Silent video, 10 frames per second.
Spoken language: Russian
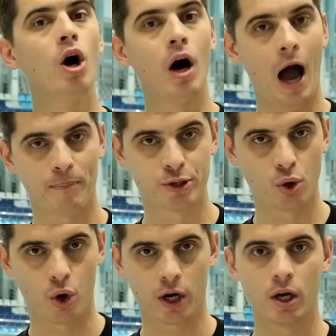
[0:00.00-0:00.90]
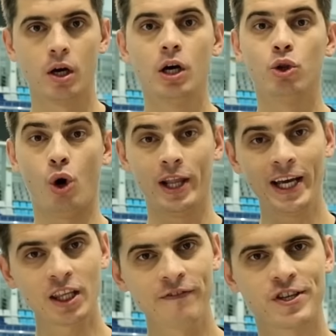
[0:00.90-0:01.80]
обзоры. Ну а на
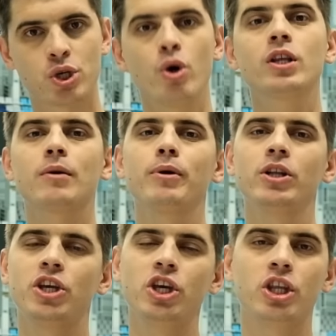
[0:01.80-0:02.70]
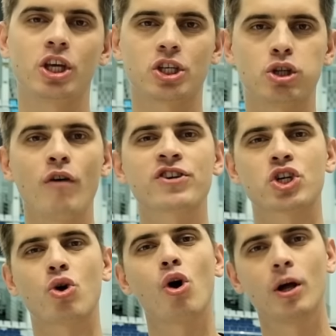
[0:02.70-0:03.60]
этом все. Это был Никита Кислов,
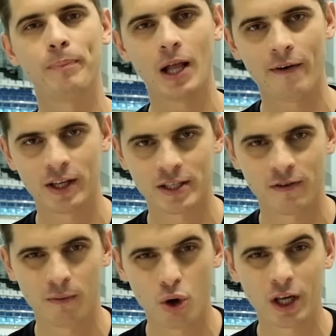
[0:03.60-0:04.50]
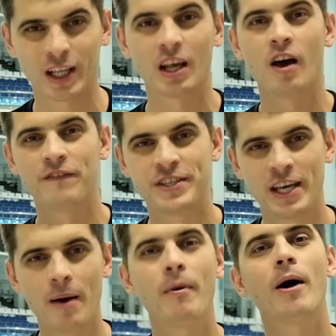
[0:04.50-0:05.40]
школа плавания Swim Rocket.
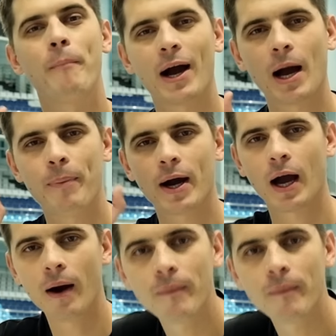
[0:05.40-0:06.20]
Всем пока-пока.